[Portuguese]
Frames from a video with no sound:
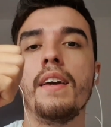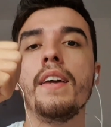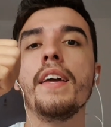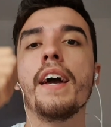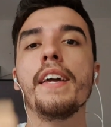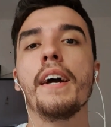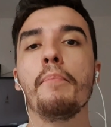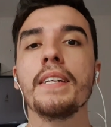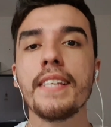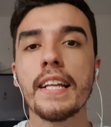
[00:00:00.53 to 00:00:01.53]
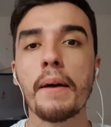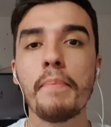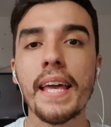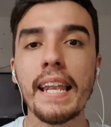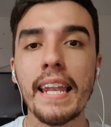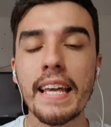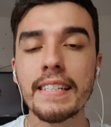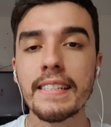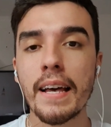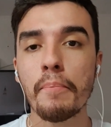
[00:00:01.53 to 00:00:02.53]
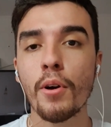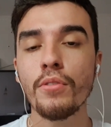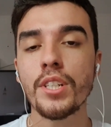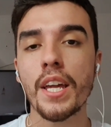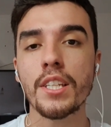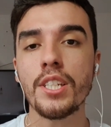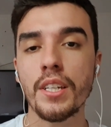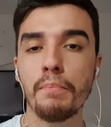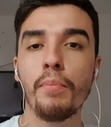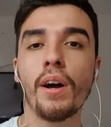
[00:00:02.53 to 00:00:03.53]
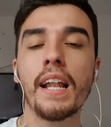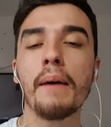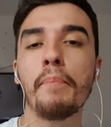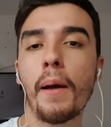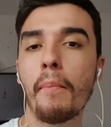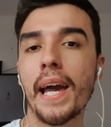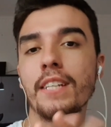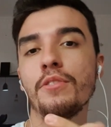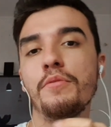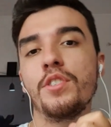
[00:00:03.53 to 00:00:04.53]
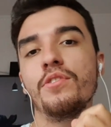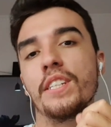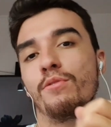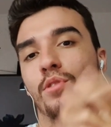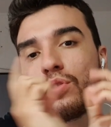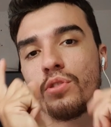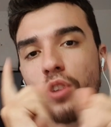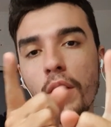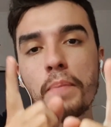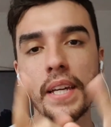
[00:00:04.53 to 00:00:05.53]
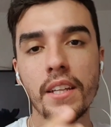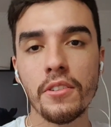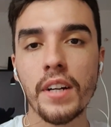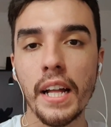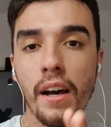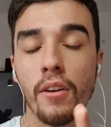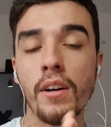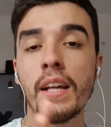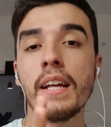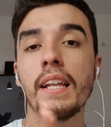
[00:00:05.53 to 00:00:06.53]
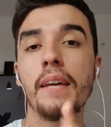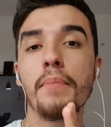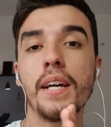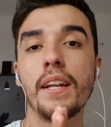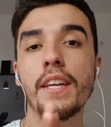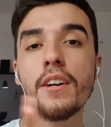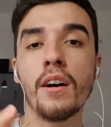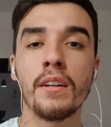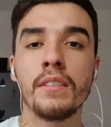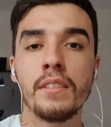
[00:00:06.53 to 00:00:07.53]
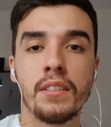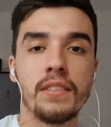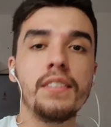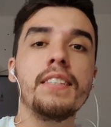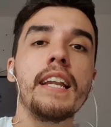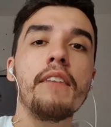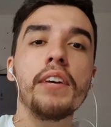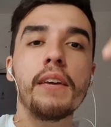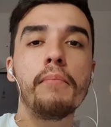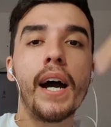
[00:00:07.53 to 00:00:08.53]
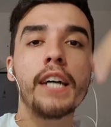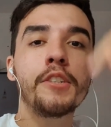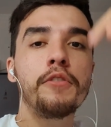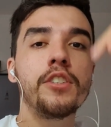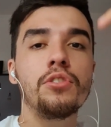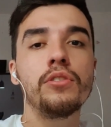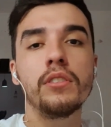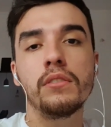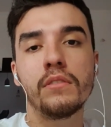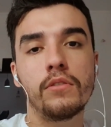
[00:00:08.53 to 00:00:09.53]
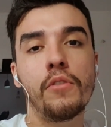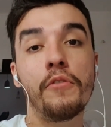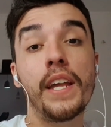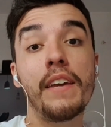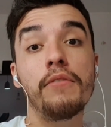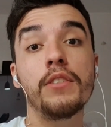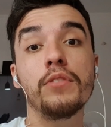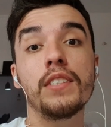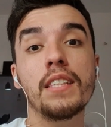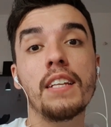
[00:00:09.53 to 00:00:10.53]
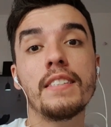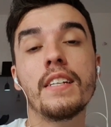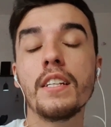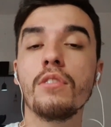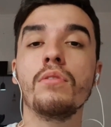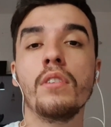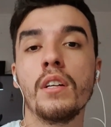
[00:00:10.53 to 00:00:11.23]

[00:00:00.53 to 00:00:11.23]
E aí, rapaziada, beleza? Bom, gente, bora lá para mais um videozão top aqui do canal. Lembrando aí, ó, se inscreve aqui embaixo, fechou? Confere aí, vê se você tá inscrito.